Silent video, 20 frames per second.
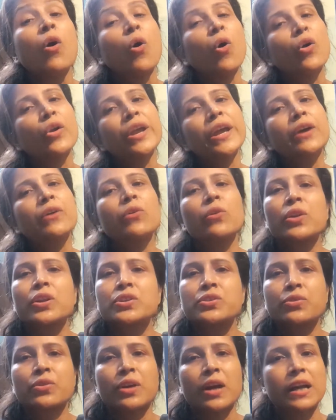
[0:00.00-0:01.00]

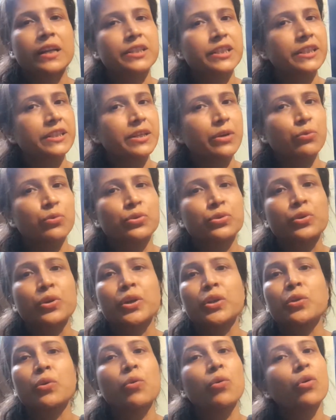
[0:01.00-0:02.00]
অনেকক্ষণের জন্য কাশিটা উঠতো কিন্তু